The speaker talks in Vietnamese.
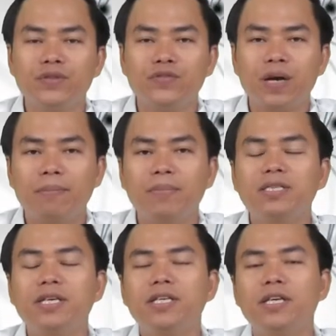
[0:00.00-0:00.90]
và
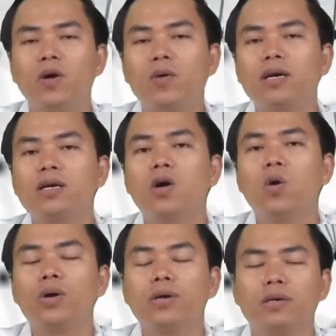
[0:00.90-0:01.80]
mất rất nhiều các cơ
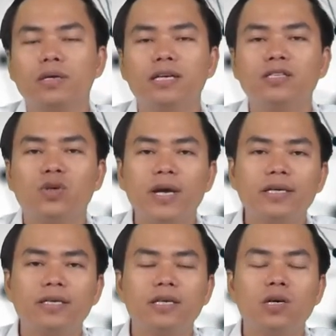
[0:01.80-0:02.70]
hội kinh
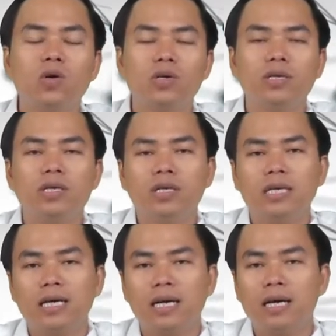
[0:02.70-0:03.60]
doanh cơ hội
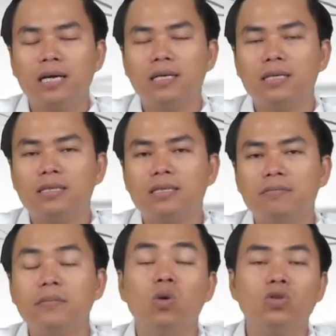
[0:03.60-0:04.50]
à,
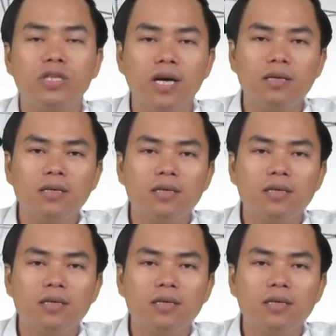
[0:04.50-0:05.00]
biểu diễn